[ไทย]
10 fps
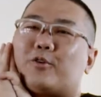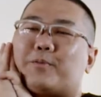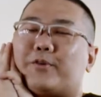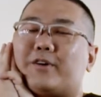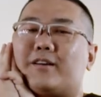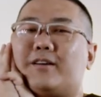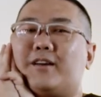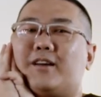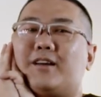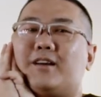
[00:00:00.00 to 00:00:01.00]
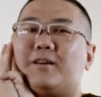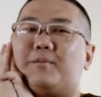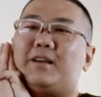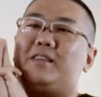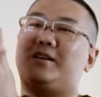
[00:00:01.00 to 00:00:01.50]
กดไปด้วย
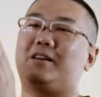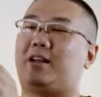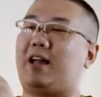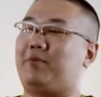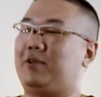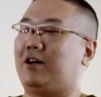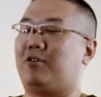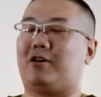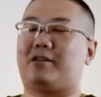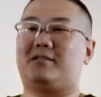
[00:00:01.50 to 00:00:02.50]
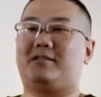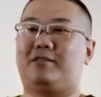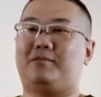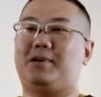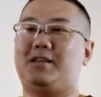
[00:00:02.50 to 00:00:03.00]
เพื่อยืดกล้ามเนื้อเขาก่อน
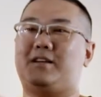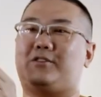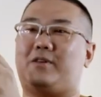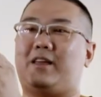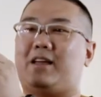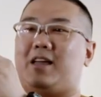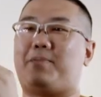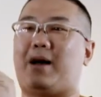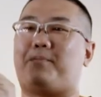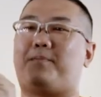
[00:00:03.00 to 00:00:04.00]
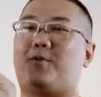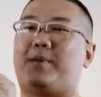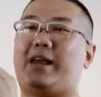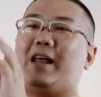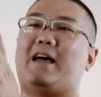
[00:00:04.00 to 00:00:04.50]
เพื่อยืดตรงนี้ให้พับลงมา
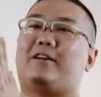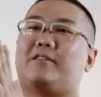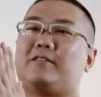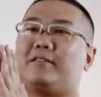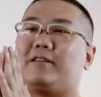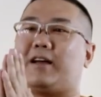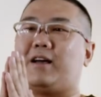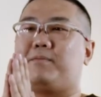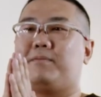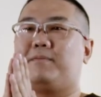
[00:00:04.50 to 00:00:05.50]
ให้ได้ก่อนนะครับ